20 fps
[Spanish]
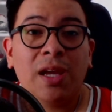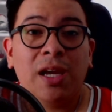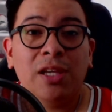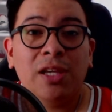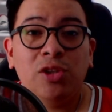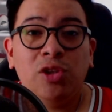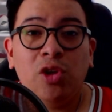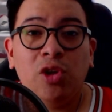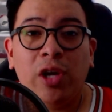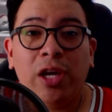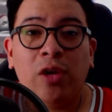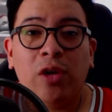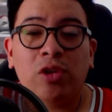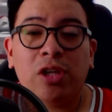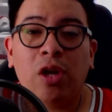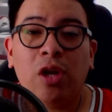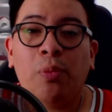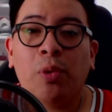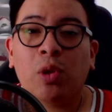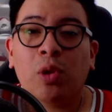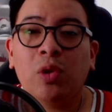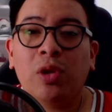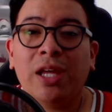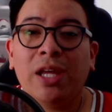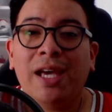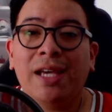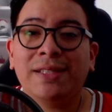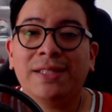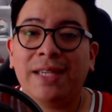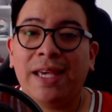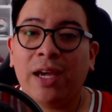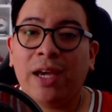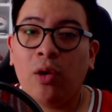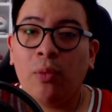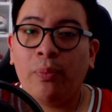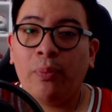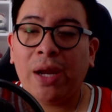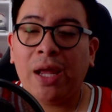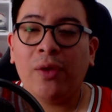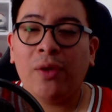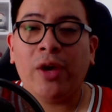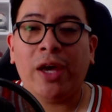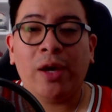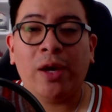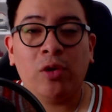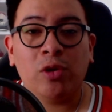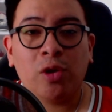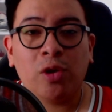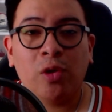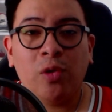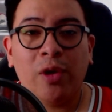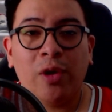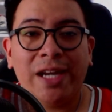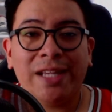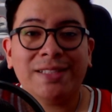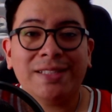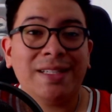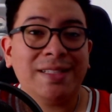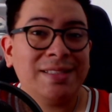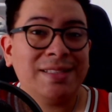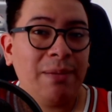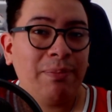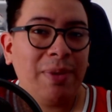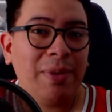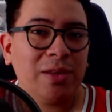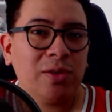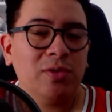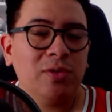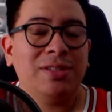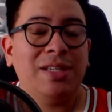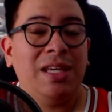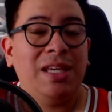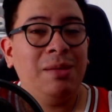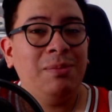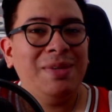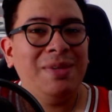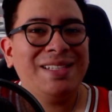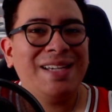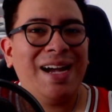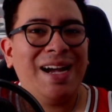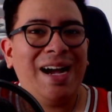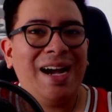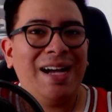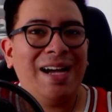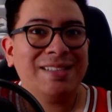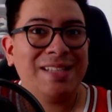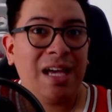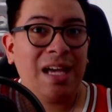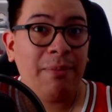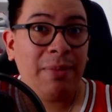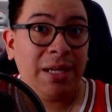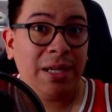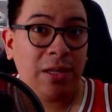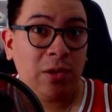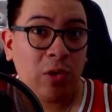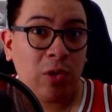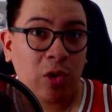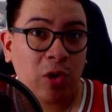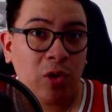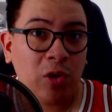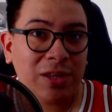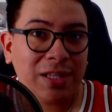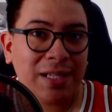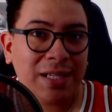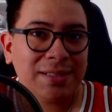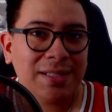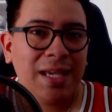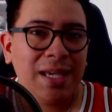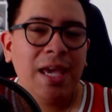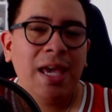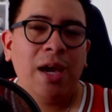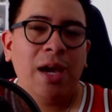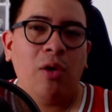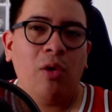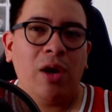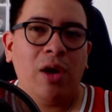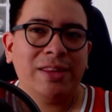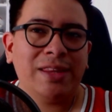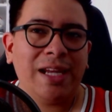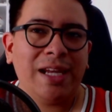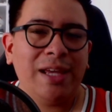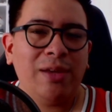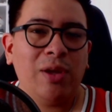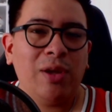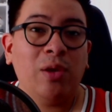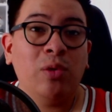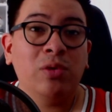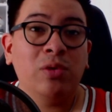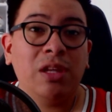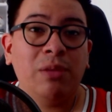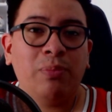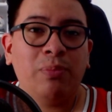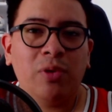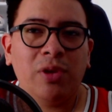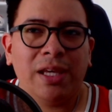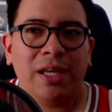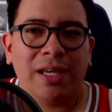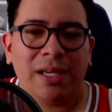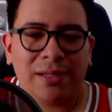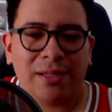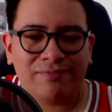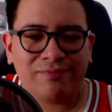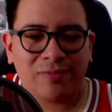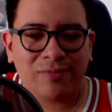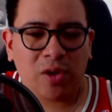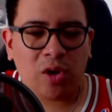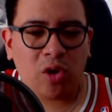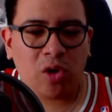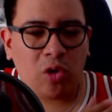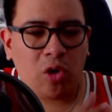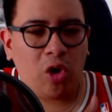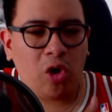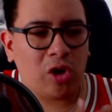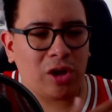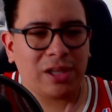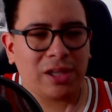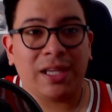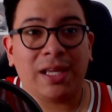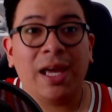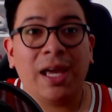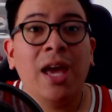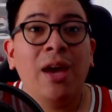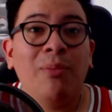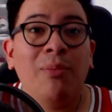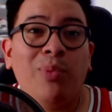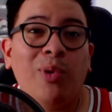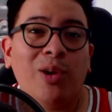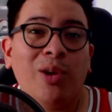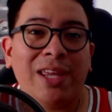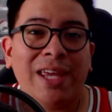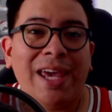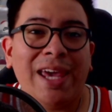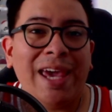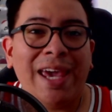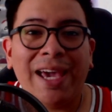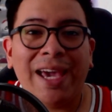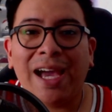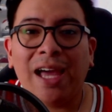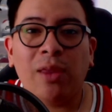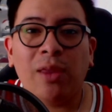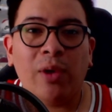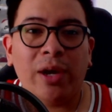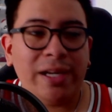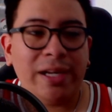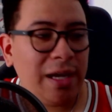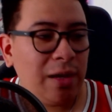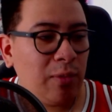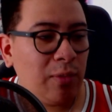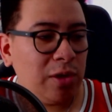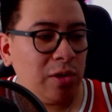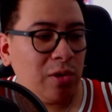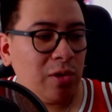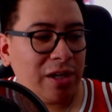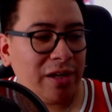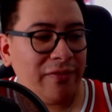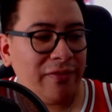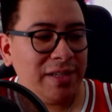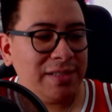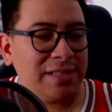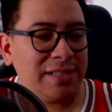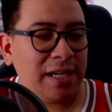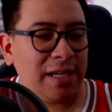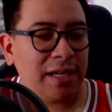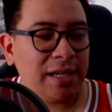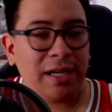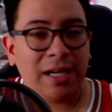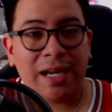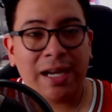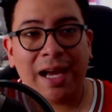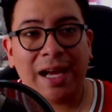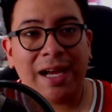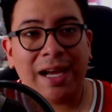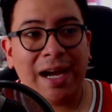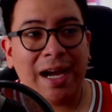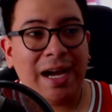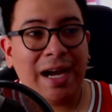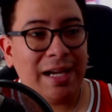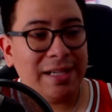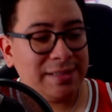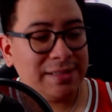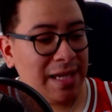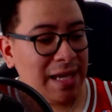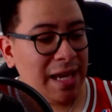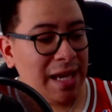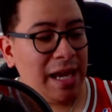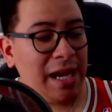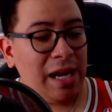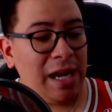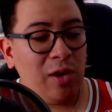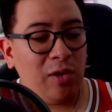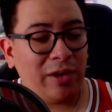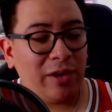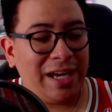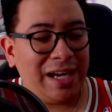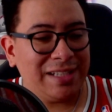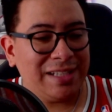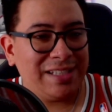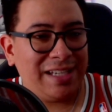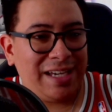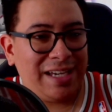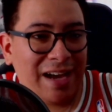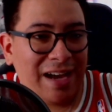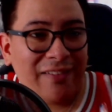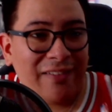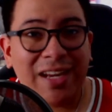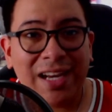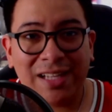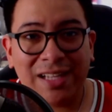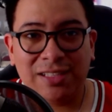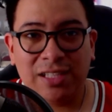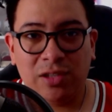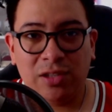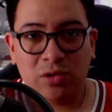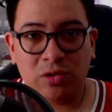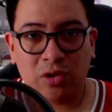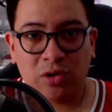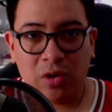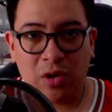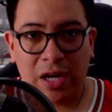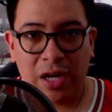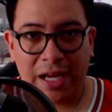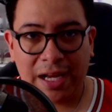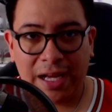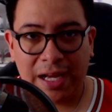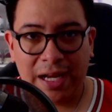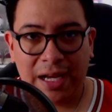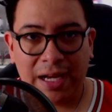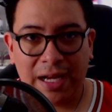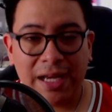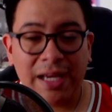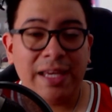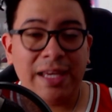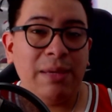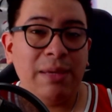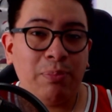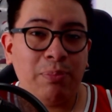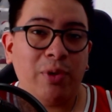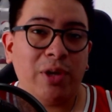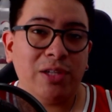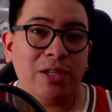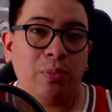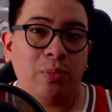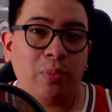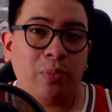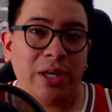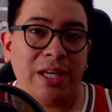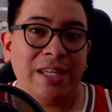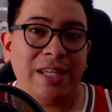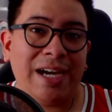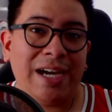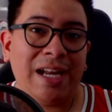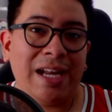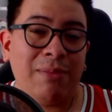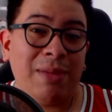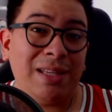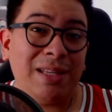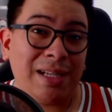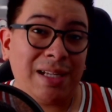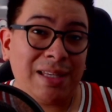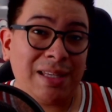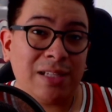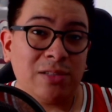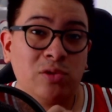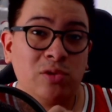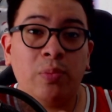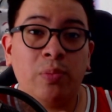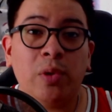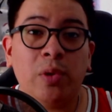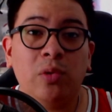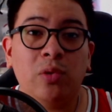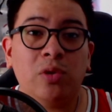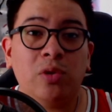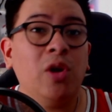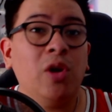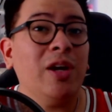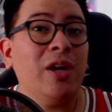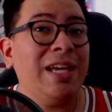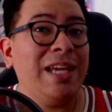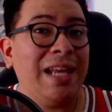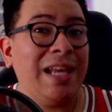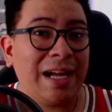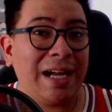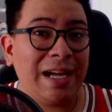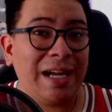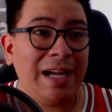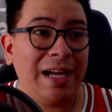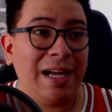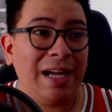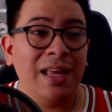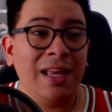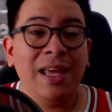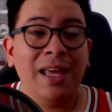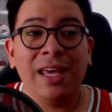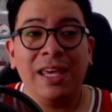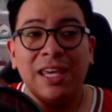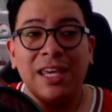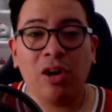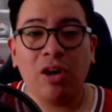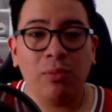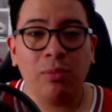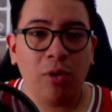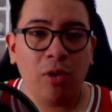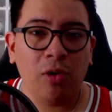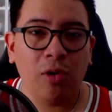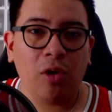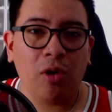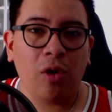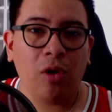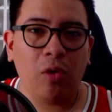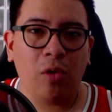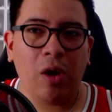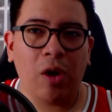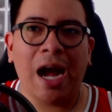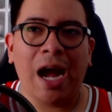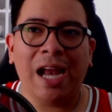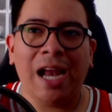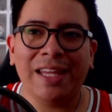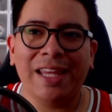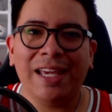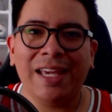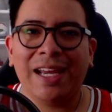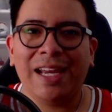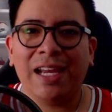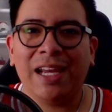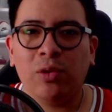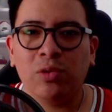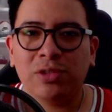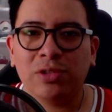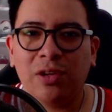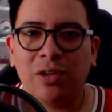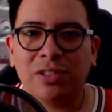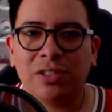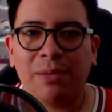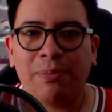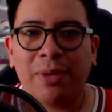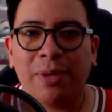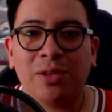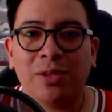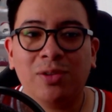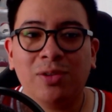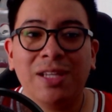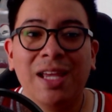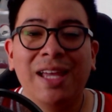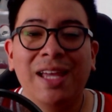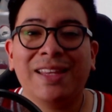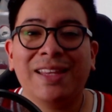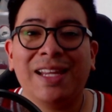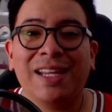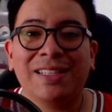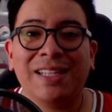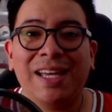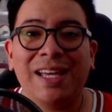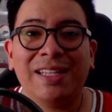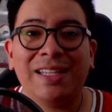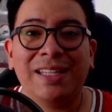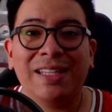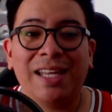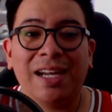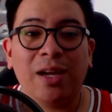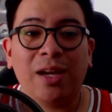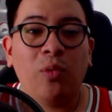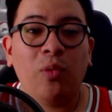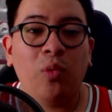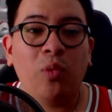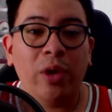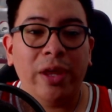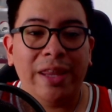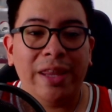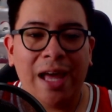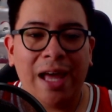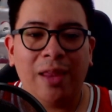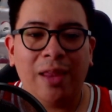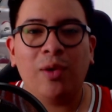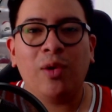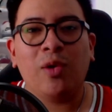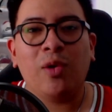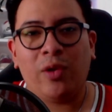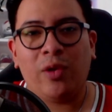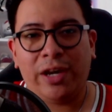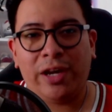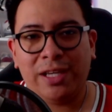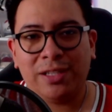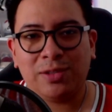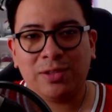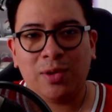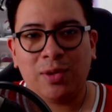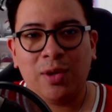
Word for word: Yo en otras oportunidades he comprado en otros lugares zapatos y mis cajas han venido rotas o han traído algún tipo de corte. Porque en aduanas cuando revisan las cajas, lo que hacen es abrir así de un solo la caja. Y por eso pueden llegar a maltratar su producto y la caja. Y como alguien que le gusta los zapatos, trata de tener cuidado con eso.